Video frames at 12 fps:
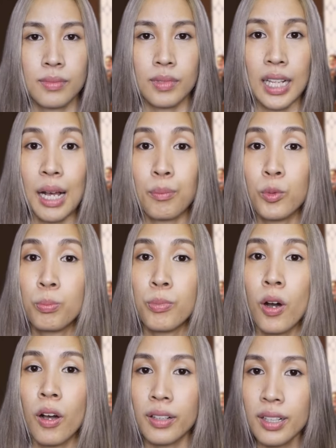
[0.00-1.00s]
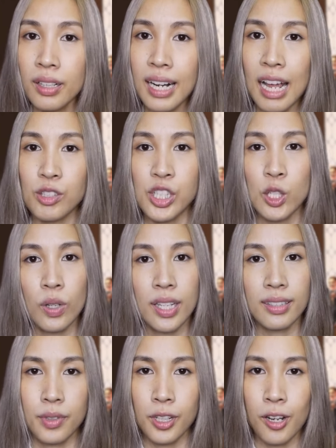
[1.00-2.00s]
ตามมุมมองเรื่องราวชีวิ
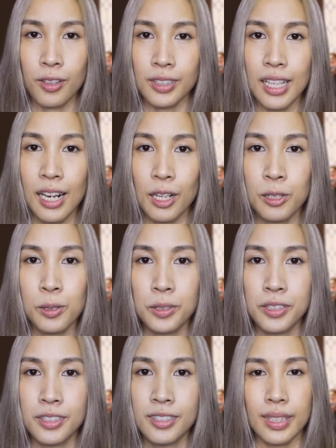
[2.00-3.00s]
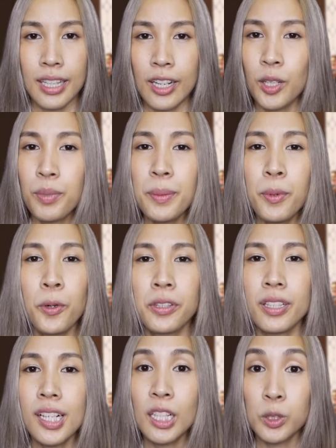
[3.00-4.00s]
ตของแต่ละคนแต่ก็ไม่พ้น
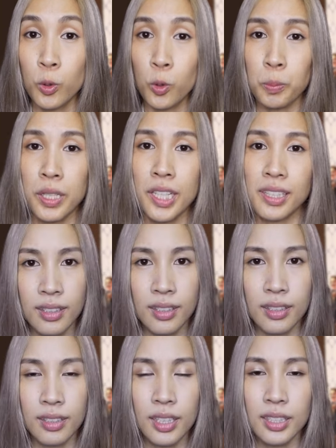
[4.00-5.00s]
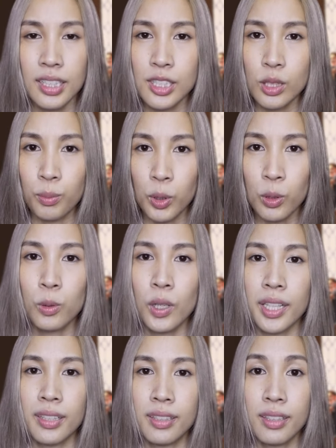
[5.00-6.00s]
เรื่องถูกผิดเรื่องที่สมคว
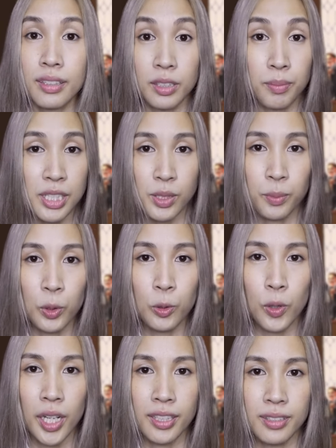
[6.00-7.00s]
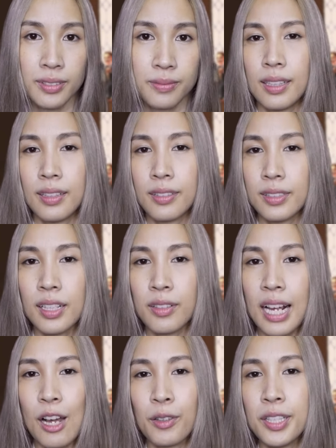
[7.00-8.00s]
รหรือไม่สมควรเรื่อง
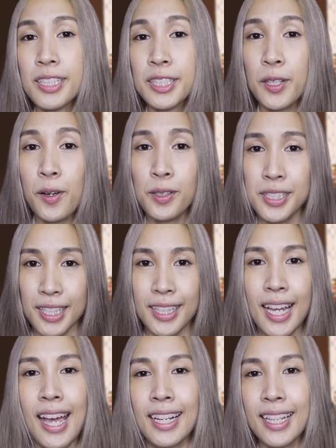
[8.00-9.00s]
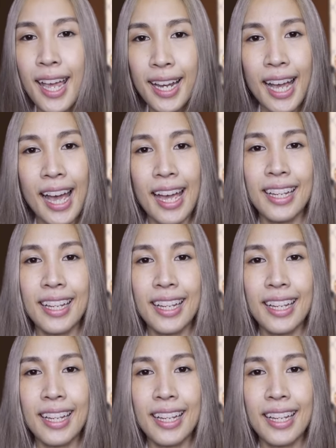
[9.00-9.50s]
ราวที่จะต้องจัดการแก้ไข